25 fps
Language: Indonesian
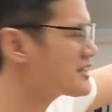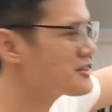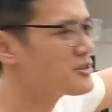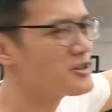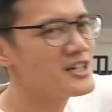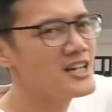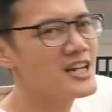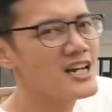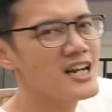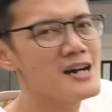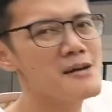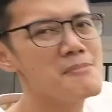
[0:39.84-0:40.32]
itu
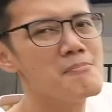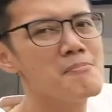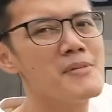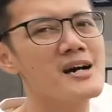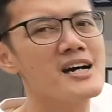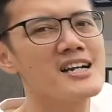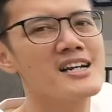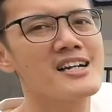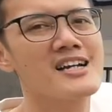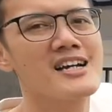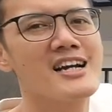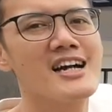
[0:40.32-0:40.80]
adalah
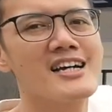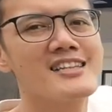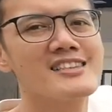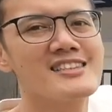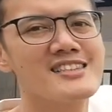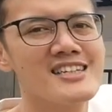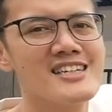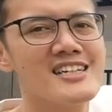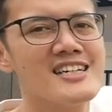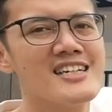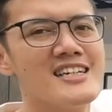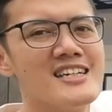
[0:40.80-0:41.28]

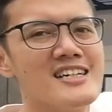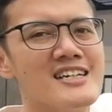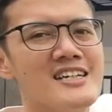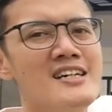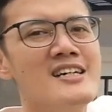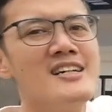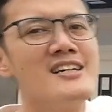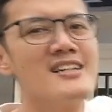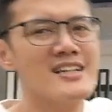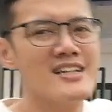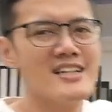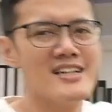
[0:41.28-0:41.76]
Margata.
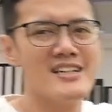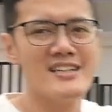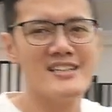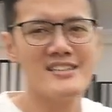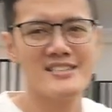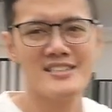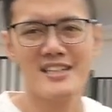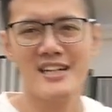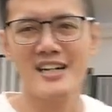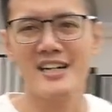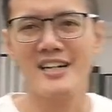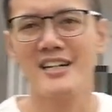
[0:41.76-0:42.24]
Nah,
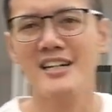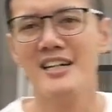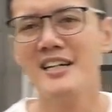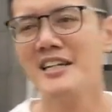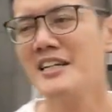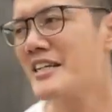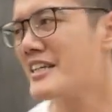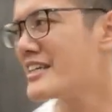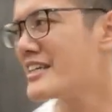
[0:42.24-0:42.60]
sekarang